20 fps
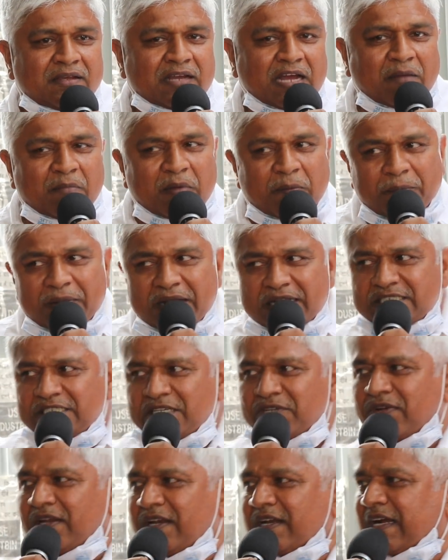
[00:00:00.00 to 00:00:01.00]
हम अपने
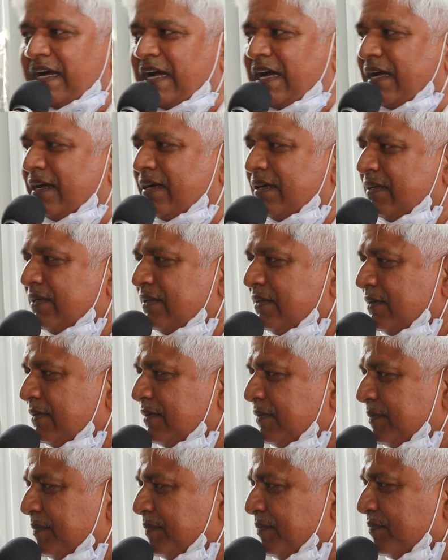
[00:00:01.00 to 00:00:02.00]
जीवन का
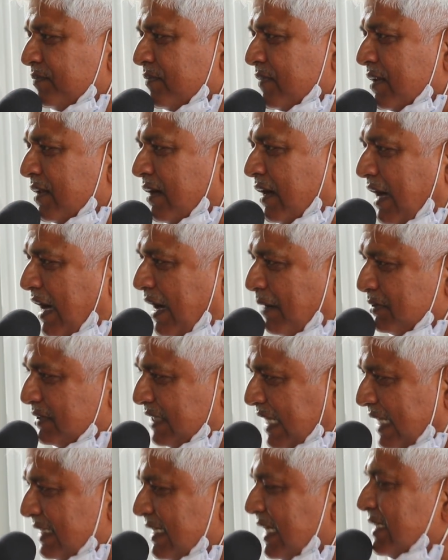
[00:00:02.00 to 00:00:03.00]
अब
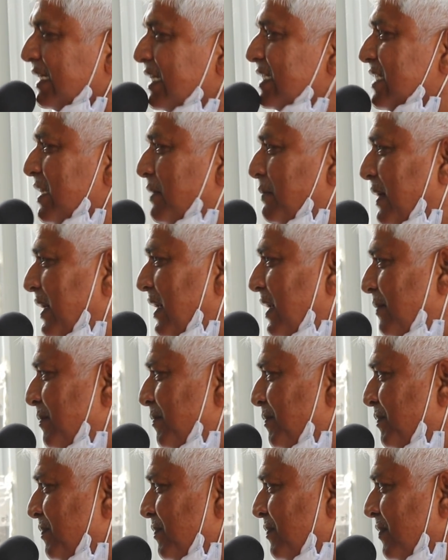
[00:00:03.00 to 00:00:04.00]
ज़्यादातर समय
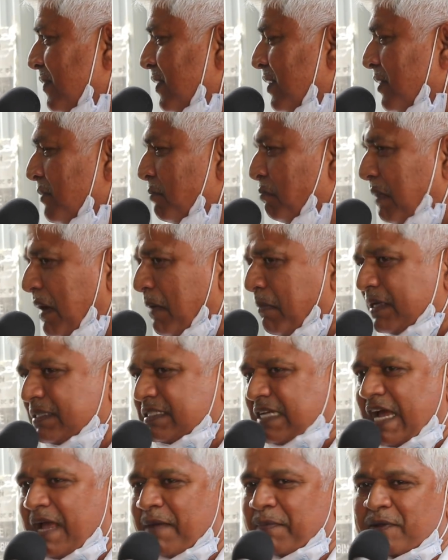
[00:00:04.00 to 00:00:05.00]
बाबा
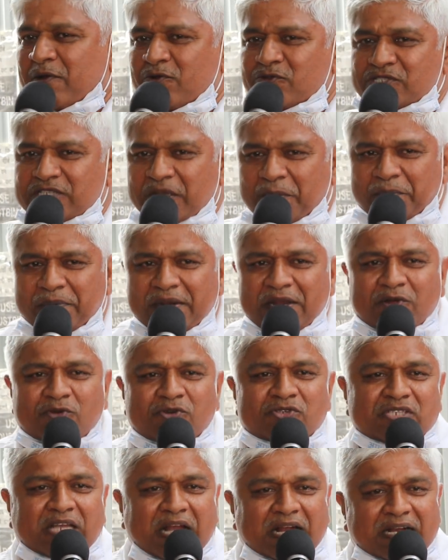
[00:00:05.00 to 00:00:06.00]
साहेब के उस सपने
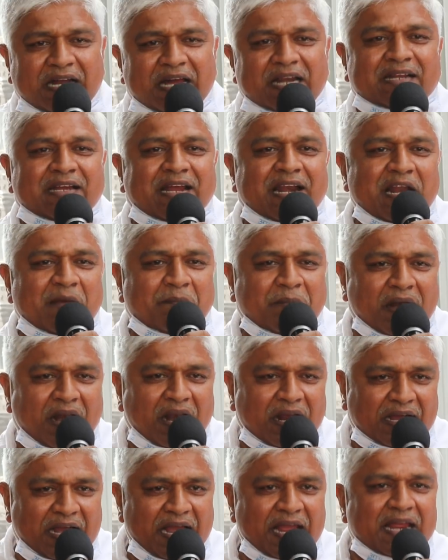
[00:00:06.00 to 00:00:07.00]
को साकार करने पर
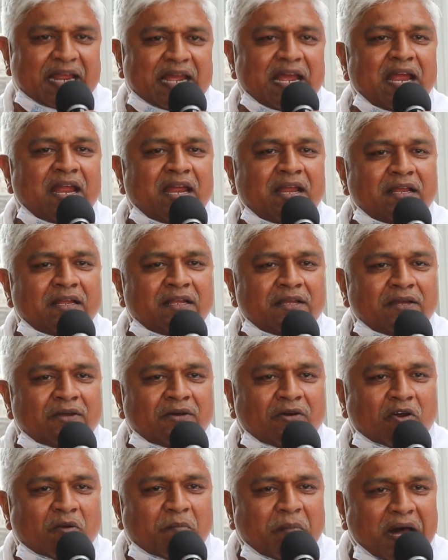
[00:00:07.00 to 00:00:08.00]
लगाएंगे
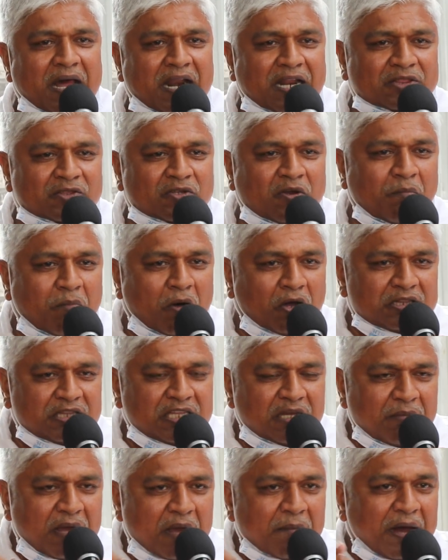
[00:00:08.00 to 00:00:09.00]
और भारत को
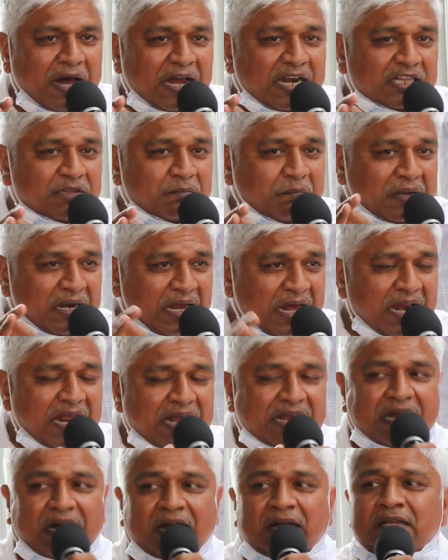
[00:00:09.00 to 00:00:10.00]
बौद्धमय भारत
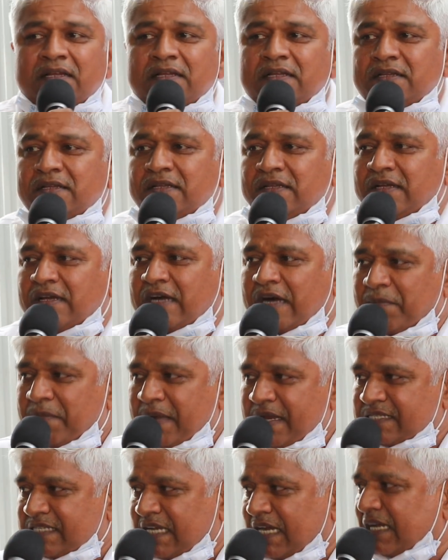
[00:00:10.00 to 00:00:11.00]
बनाने का
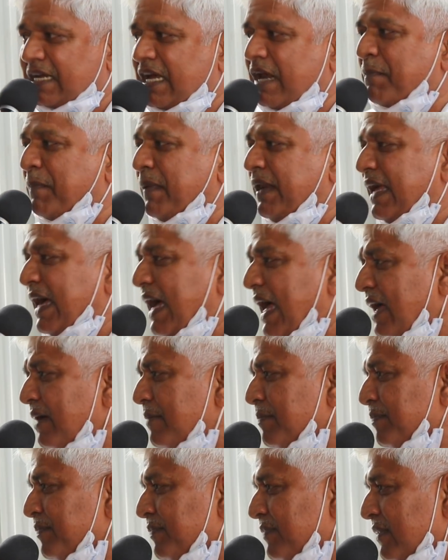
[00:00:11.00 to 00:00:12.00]
हमने संकल्प लिया
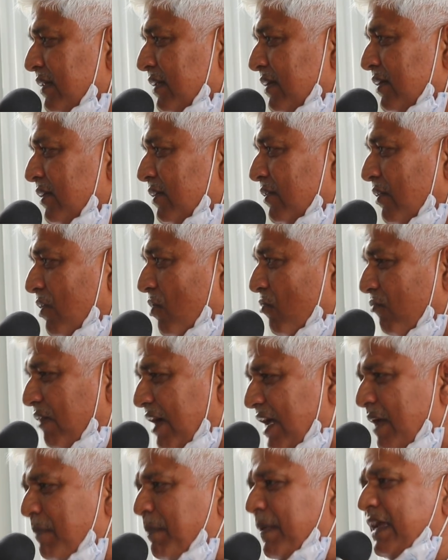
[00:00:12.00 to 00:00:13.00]
और
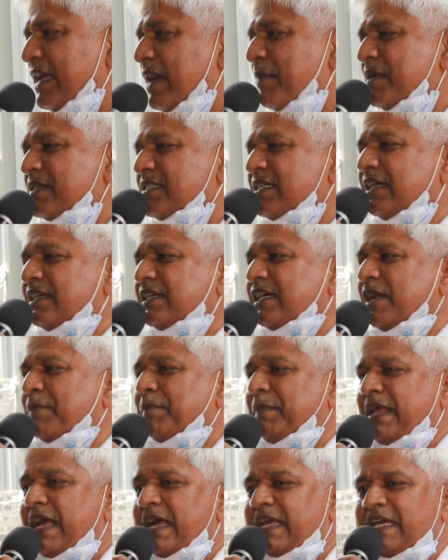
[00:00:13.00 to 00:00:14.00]
वहीं पे यह भी
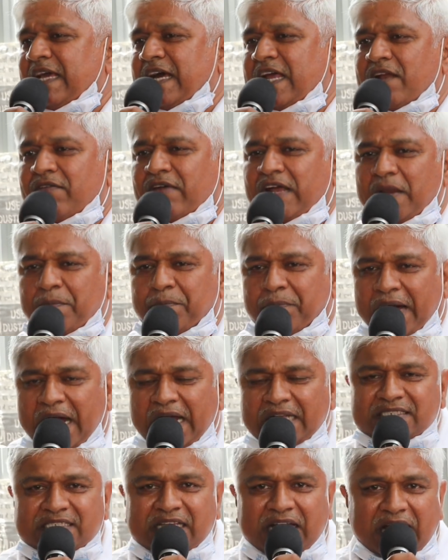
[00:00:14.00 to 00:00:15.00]
संकल्प लिया कि आने वाले
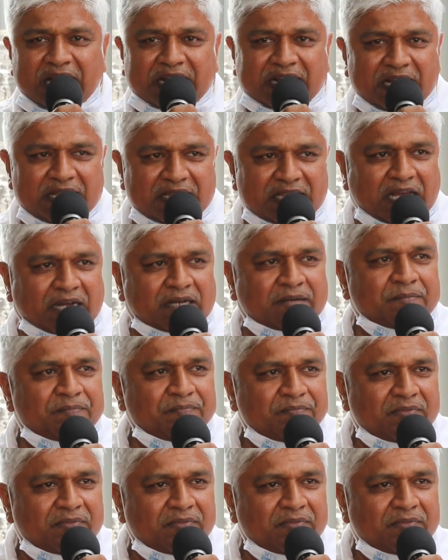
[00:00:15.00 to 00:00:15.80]
पाँच साल के अंदर